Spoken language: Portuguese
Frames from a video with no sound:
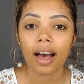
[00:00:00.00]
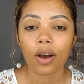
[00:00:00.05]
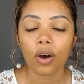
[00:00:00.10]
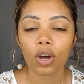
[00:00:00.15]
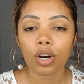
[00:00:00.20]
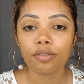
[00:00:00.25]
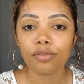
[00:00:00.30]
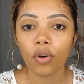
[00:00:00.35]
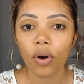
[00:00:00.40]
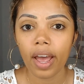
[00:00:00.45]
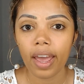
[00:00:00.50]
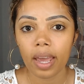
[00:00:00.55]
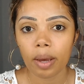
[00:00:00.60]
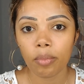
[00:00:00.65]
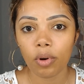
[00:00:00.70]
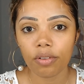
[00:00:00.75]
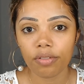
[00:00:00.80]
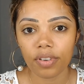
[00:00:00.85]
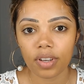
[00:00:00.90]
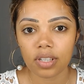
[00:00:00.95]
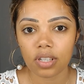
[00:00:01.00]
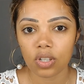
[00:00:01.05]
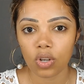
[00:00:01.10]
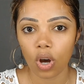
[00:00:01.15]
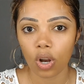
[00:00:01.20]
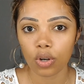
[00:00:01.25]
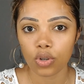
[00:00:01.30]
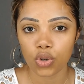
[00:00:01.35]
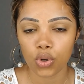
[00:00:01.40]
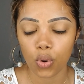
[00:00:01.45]
Agora eu vou remover esse
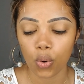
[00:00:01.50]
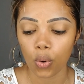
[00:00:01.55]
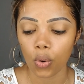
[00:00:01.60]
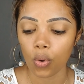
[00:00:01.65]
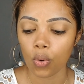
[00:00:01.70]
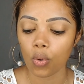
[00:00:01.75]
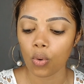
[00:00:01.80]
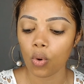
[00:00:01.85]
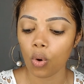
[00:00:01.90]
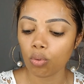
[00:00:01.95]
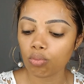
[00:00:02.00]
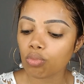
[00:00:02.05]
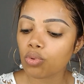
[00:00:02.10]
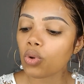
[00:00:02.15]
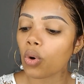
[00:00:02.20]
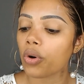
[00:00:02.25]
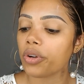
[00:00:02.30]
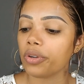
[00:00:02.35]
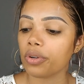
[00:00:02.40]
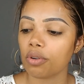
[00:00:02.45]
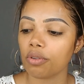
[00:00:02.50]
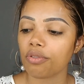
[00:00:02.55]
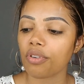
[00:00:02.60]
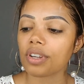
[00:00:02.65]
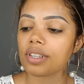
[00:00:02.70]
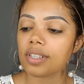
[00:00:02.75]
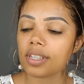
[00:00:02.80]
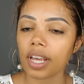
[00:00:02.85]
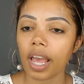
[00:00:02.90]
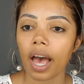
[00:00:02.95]
óleo de coco com um tônico
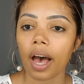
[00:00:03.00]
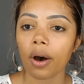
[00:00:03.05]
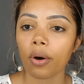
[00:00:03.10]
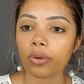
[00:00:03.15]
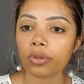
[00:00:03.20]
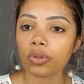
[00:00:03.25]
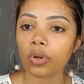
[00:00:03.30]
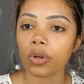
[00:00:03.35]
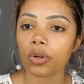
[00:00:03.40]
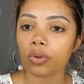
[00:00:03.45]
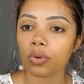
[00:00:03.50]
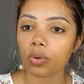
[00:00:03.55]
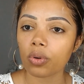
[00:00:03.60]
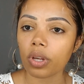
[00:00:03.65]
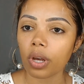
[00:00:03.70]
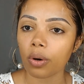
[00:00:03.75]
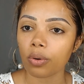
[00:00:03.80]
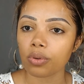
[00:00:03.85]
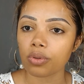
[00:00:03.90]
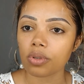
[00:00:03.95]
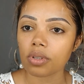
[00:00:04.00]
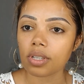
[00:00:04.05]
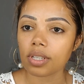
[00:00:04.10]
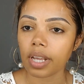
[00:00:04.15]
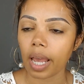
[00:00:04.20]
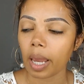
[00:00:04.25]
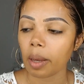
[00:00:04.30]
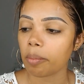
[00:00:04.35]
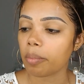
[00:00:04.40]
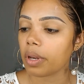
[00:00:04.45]
facial. O tônico que eu uso
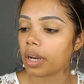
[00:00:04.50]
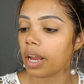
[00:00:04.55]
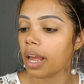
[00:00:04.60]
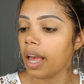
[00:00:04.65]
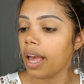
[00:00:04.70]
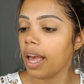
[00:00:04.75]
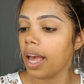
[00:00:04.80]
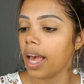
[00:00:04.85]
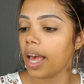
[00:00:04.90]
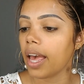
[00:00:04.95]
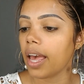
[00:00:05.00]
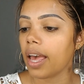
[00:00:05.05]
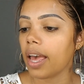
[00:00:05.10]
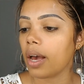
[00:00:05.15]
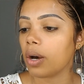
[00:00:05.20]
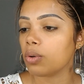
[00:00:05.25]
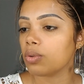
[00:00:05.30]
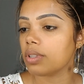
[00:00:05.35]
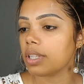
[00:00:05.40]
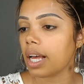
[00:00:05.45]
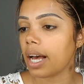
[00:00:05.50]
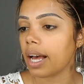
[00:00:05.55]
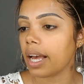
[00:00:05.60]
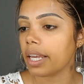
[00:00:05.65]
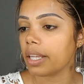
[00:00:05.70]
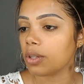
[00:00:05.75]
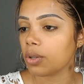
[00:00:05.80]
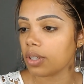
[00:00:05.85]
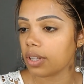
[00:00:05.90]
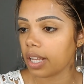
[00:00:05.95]
sempre é o da
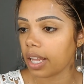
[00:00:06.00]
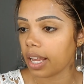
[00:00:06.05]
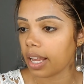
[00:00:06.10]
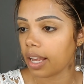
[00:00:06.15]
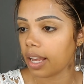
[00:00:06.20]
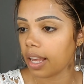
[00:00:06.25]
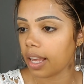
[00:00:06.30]
Rinode,